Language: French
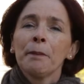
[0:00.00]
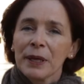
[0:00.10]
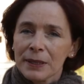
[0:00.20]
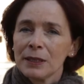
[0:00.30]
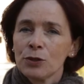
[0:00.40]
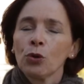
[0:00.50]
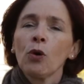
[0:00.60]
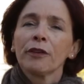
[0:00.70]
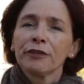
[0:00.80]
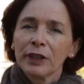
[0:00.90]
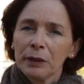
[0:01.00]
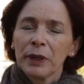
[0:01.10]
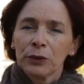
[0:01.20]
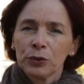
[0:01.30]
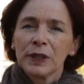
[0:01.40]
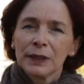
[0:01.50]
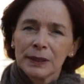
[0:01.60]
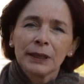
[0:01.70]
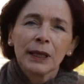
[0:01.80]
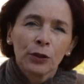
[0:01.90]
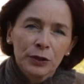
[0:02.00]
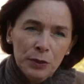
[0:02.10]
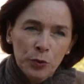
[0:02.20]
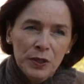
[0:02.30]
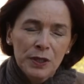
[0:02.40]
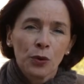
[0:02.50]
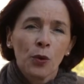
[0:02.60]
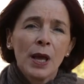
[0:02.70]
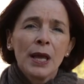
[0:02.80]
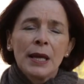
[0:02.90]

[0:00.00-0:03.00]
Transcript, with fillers: parce qu'ils auront un vrai plateau technique à leur disposition.